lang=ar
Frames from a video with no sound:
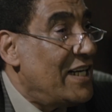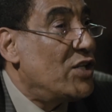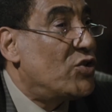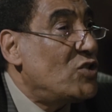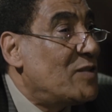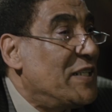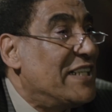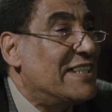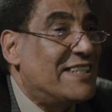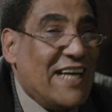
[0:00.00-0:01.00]
اللي
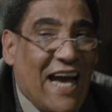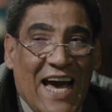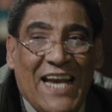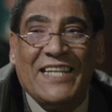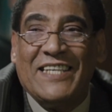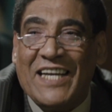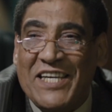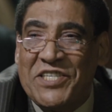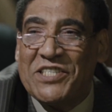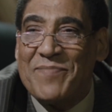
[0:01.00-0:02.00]
تثبت استحاله
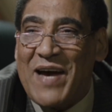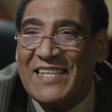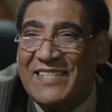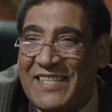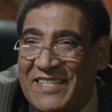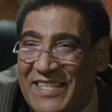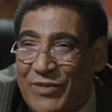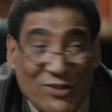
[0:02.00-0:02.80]
العشره مع الست دي